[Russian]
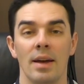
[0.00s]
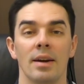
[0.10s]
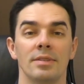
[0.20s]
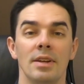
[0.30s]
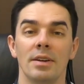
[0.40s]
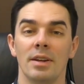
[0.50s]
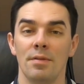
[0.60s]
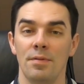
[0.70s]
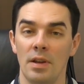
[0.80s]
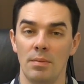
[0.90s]
Кстати говоря, в
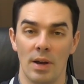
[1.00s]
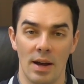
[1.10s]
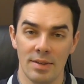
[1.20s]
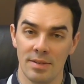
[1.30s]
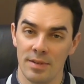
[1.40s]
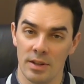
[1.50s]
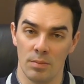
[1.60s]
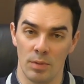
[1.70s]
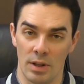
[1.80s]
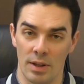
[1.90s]
фильме
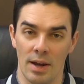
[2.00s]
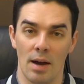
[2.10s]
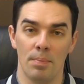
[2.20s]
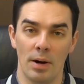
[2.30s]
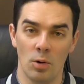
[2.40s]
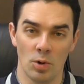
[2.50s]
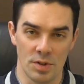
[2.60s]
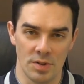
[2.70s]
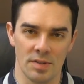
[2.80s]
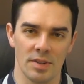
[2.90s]
осведомлены о
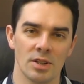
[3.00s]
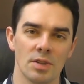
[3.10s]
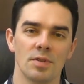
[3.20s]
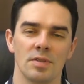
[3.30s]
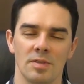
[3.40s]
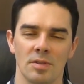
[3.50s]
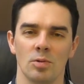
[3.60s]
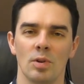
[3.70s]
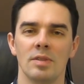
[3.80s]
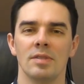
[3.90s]
похожести сложившейся
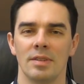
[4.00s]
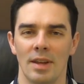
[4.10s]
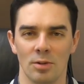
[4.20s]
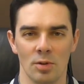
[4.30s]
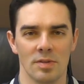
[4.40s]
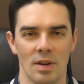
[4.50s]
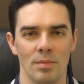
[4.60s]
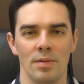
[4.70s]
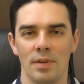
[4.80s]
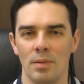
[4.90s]
ситуации на тот самый
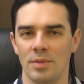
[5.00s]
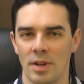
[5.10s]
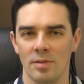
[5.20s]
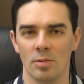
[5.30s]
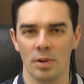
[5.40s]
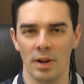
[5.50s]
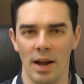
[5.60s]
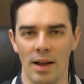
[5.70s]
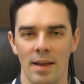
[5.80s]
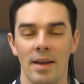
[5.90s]
фильм «День сурка».
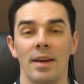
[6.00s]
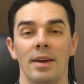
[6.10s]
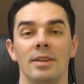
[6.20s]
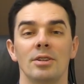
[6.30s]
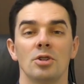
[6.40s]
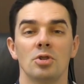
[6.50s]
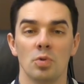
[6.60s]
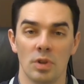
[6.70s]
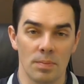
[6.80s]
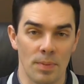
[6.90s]
И даже
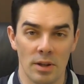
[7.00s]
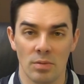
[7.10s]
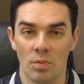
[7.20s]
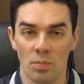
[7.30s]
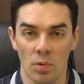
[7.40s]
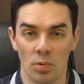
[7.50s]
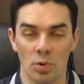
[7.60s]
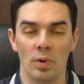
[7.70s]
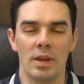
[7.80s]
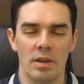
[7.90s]
шутят по этому поводу.
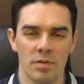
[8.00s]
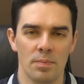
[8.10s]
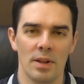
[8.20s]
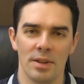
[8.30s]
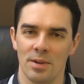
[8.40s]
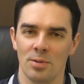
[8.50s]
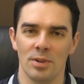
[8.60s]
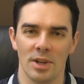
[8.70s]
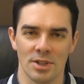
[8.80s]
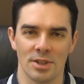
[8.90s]
И вполне
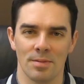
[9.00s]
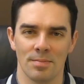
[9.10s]
удачно.